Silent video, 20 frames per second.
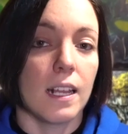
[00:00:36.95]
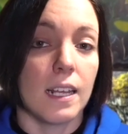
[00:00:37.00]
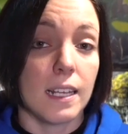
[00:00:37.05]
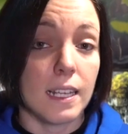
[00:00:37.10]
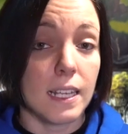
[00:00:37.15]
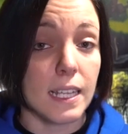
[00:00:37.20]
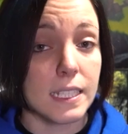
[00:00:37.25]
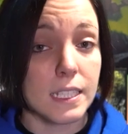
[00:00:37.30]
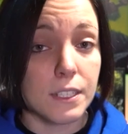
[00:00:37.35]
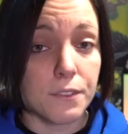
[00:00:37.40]

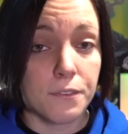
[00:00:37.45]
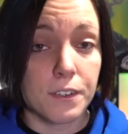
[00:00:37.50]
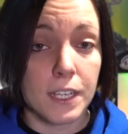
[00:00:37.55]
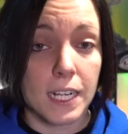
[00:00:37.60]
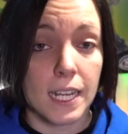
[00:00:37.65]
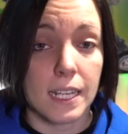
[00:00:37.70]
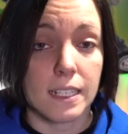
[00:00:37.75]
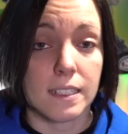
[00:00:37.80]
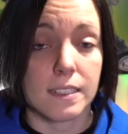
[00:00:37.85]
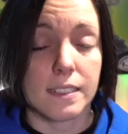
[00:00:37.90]
Le
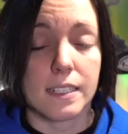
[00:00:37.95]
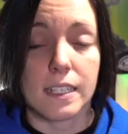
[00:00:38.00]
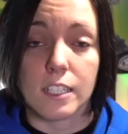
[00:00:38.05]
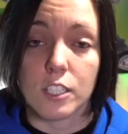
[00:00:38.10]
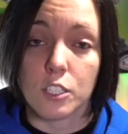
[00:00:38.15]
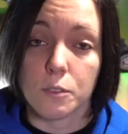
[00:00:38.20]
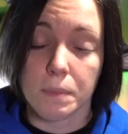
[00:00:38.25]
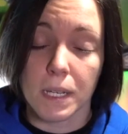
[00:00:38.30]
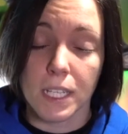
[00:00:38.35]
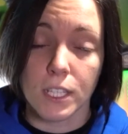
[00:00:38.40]
differenze
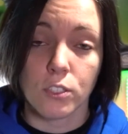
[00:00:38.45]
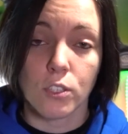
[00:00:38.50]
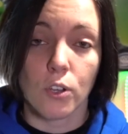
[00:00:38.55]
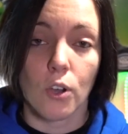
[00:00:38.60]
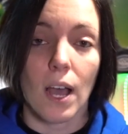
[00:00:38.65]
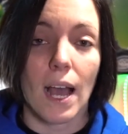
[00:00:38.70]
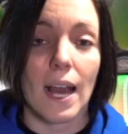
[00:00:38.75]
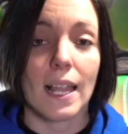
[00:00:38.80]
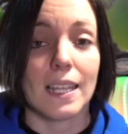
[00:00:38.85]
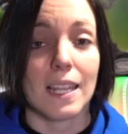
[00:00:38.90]

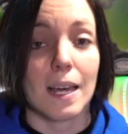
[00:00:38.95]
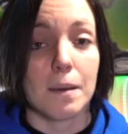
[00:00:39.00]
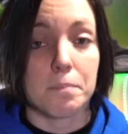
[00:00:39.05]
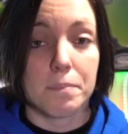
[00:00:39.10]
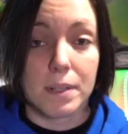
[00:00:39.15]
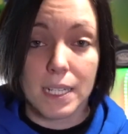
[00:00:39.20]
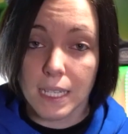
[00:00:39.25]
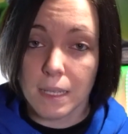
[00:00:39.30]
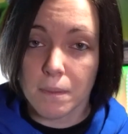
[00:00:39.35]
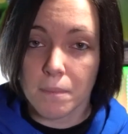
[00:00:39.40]
rispetto alla
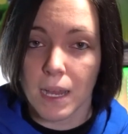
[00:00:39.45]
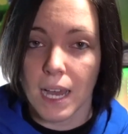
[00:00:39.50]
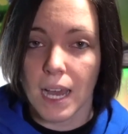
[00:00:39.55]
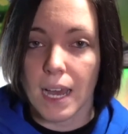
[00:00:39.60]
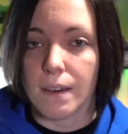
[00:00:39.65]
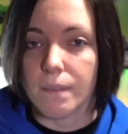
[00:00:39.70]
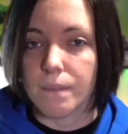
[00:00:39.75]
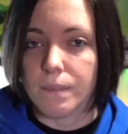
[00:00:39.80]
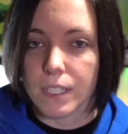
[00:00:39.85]
prima